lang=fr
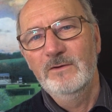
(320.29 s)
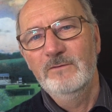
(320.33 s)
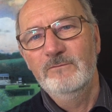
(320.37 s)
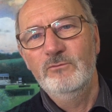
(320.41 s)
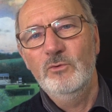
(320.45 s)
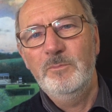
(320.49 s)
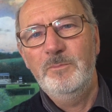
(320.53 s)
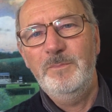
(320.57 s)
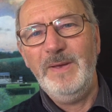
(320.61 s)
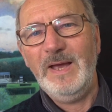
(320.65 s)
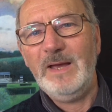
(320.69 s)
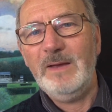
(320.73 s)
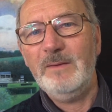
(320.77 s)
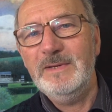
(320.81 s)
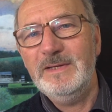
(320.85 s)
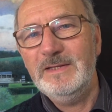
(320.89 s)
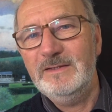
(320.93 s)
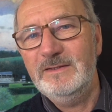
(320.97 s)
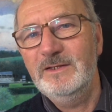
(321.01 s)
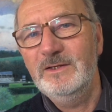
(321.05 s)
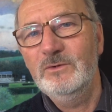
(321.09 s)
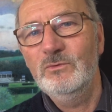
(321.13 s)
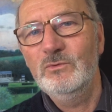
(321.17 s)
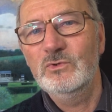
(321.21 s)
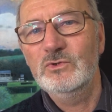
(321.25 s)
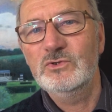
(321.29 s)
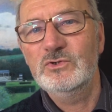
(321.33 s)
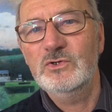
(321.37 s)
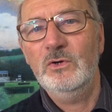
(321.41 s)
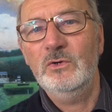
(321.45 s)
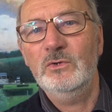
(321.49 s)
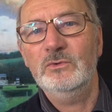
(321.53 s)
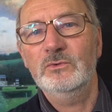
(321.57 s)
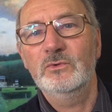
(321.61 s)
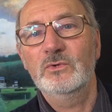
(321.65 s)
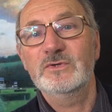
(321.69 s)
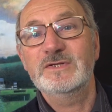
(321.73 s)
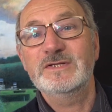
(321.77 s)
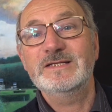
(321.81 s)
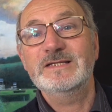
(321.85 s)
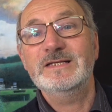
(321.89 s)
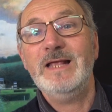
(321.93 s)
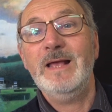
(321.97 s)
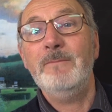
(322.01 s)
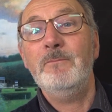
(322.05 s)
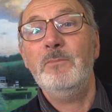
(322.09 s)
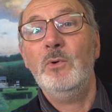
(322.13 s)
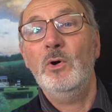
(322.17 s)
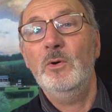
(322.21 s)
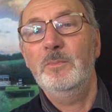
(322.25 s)
vous permettez aux gens de
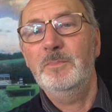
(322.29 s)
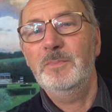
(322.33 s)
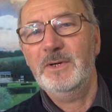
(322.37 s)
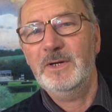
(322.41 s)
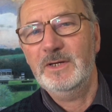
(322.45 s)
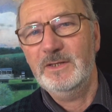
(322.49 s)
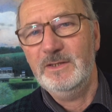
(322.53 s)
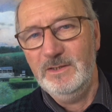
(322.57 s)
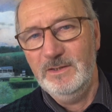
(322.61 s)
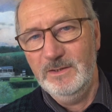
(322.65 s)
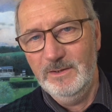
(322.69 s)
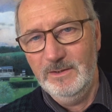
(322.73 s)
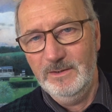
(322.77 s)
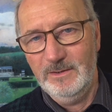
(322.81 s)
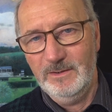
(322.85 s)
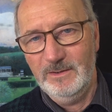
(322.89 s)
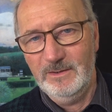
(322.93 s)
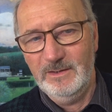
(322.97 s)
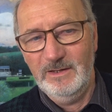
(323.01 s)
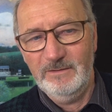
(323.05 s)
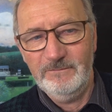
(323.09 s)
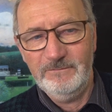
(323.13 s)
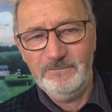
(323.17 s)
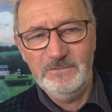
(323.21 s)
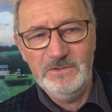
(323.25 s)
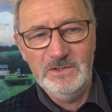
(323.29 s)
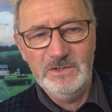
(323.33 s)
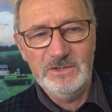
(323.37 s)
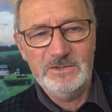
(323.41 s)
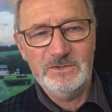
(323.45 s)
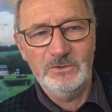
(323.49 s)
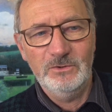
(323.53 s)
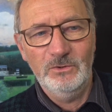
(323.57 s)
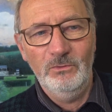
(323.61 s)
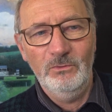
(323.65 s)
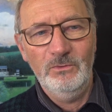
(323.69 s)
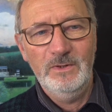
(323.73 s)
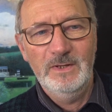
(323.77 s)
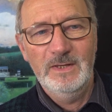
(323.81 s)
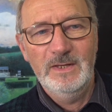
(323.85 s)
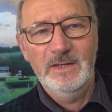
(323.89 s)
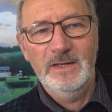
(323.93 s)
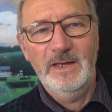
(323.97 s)
s'approprier la finition